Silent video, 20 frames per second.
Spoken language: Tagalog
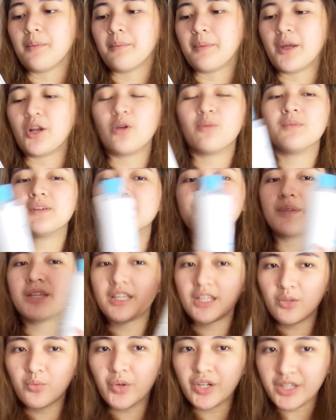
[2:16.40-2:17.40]
Pero mas
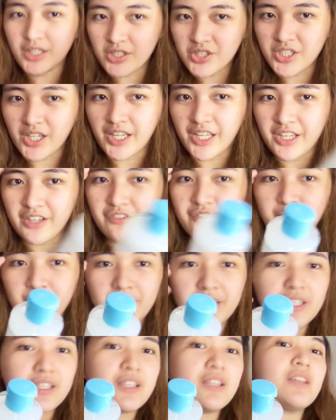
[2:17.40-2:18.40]
magiging worth it siya if
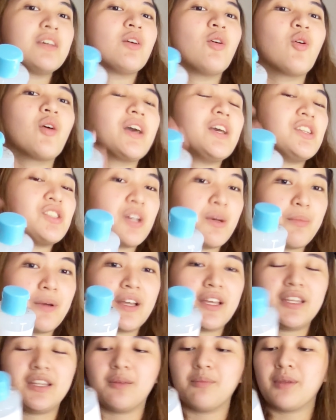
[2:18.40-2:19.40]
magiging okay siya
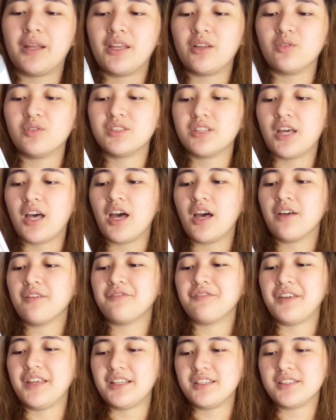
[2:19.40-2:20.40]
pag in-apply ko sa
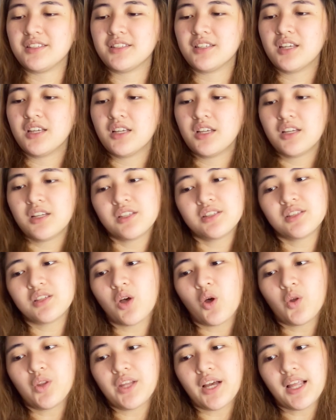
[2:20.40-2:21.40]
face.
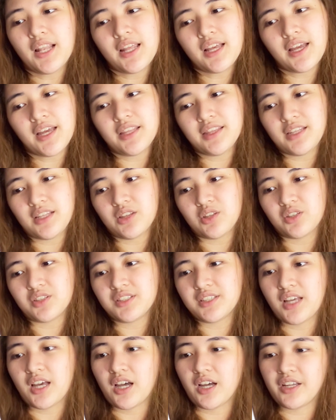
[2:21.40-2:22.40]
So, nakalagay dito
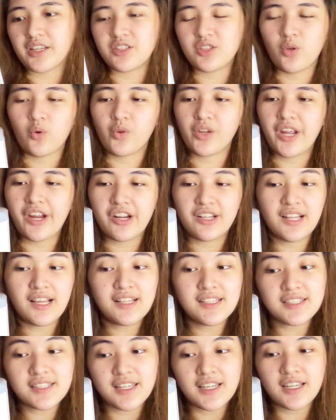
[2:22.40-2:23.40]
sa so
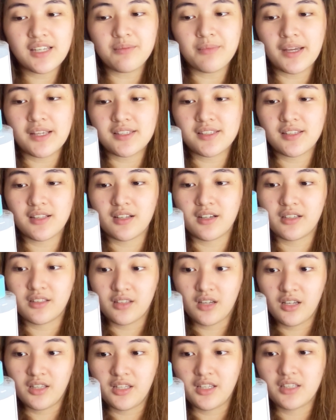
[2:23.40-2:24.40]
Careline Skin Micellar
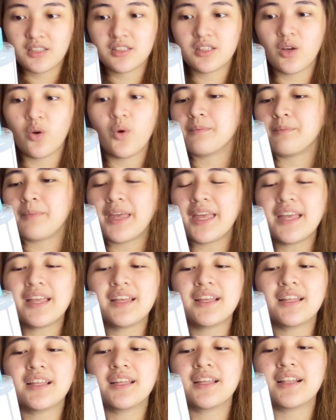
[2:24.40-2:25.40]
Tonic. So, make
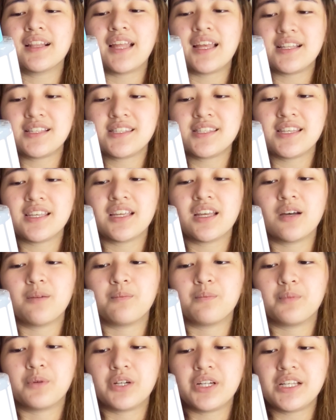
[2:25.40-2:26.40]
cleansing a
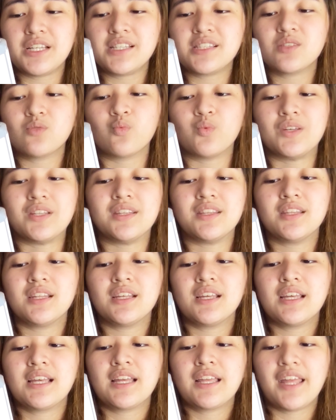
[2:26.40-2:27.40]
breeze with
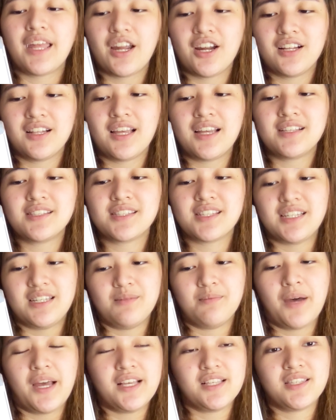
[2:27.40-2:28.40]
Careline Skin
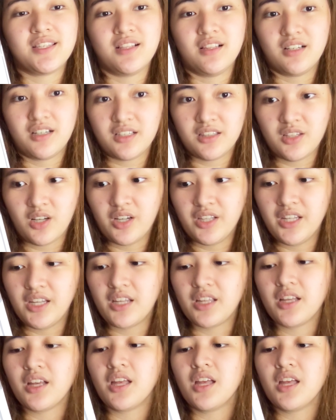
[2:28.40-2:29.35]
Micellar Tonic.